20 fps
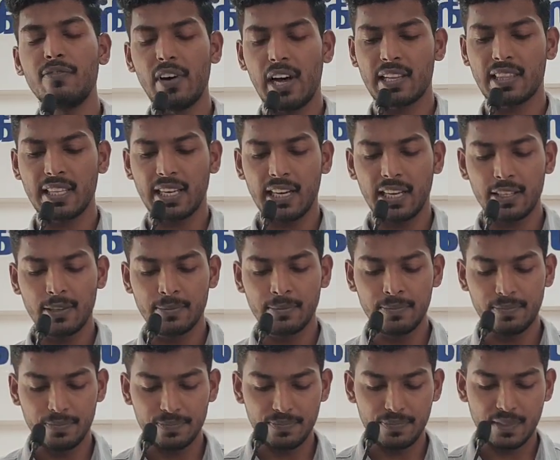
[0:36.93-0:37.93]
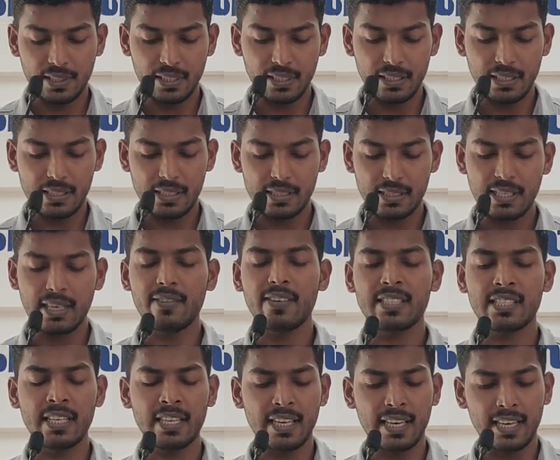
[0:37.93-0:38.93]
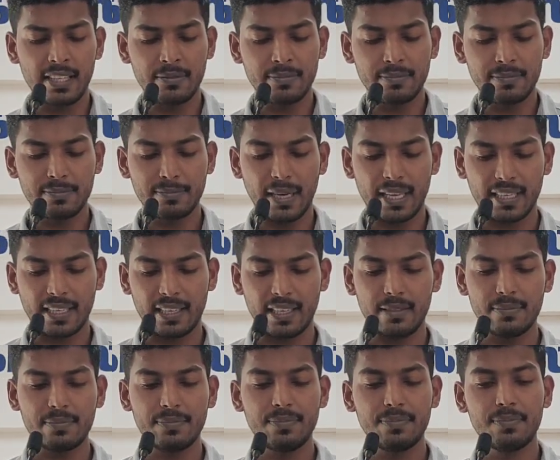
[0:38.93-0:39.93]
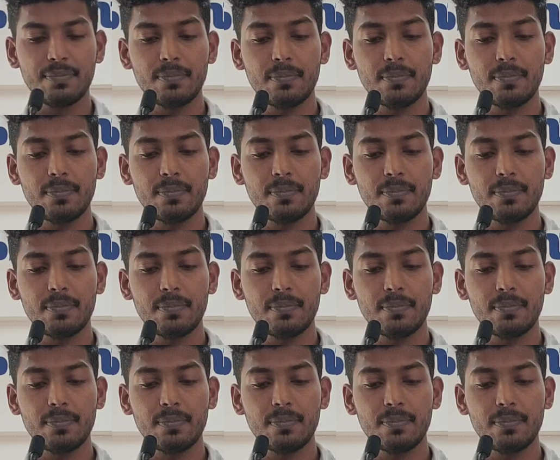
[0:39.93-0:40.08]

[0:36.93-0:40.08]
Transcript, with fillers: வார்த்தைகளையும் சில வசனங்களையும் பார்க்கலாம்